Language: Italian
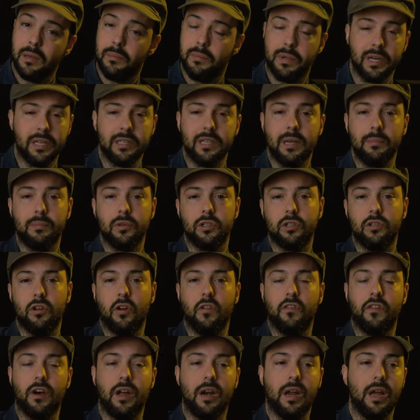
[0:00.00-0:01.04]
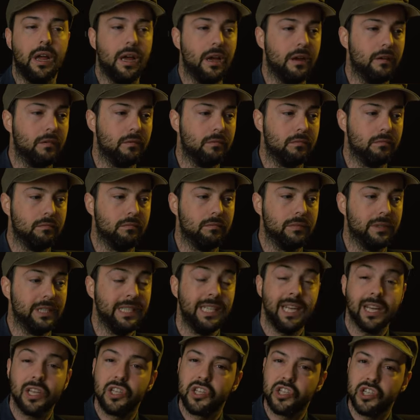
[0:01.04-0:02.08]
Per esempio se devo fare un
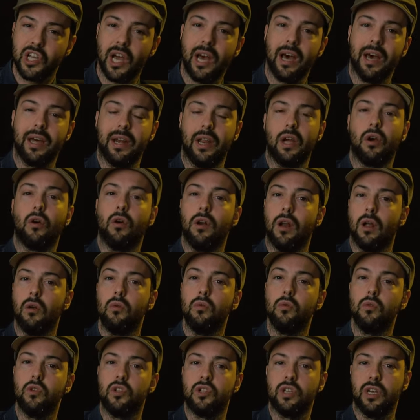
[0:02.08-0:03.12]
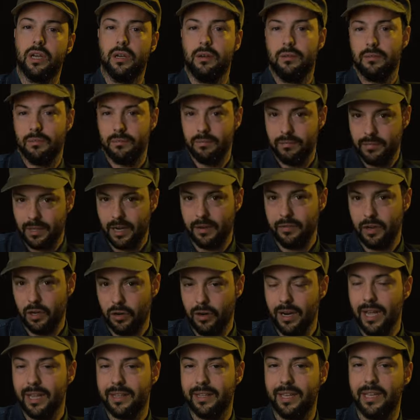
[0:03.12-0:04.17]
ghiacciare con la luce tra
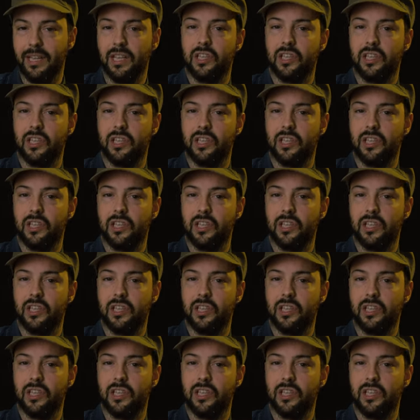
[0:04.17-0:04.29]
virgolette,